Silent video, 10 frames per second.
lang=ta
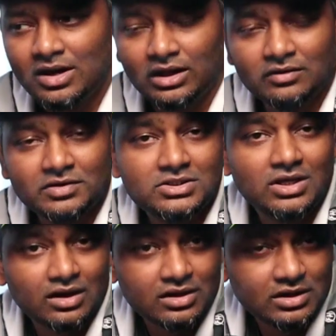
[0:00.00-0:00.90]
அதை வச்சு
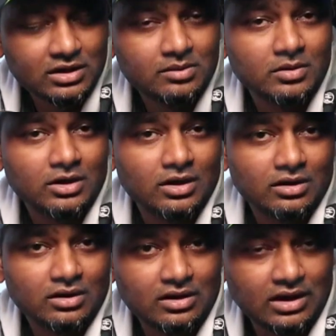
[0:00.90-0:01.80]
யாராவது க்ளீன்
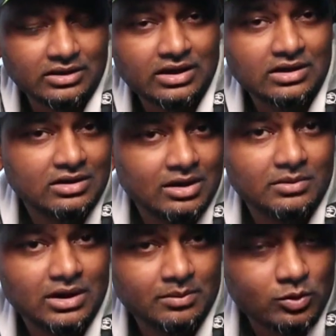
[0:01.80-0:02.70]
பண்ணாங்கன்னா அந்த நேரத்தில்
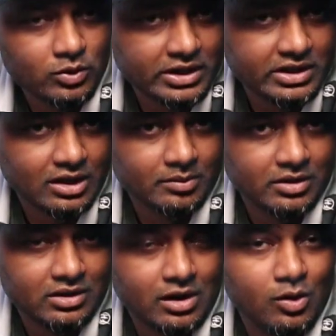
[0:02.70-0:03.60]
நம்ம நம்ம கூட
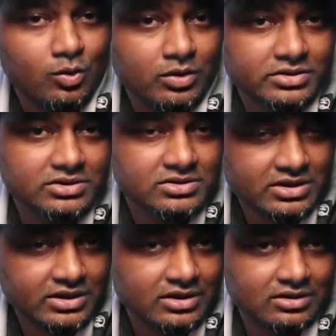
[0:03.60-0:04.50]
நிற்காமல் அவங்க கூட சேர்ந்து
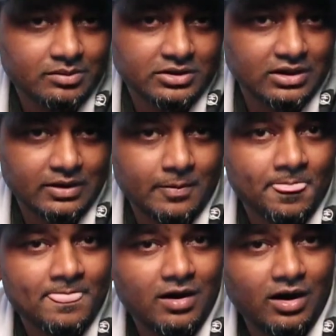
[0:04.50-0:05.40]
சிரிக்கிறது தான் பார்த்தீங்களா
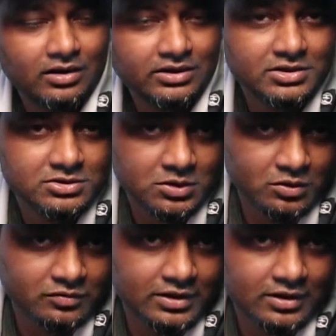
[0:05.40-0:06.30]
அங்கே தான்
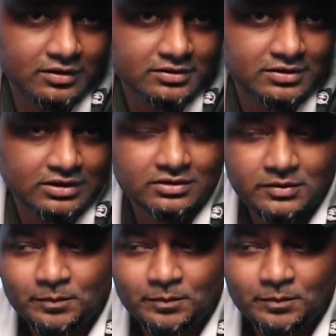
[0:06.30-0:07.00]
இன்செக்யூர்ட் ஃபீலிங் ஆகுது அதாவது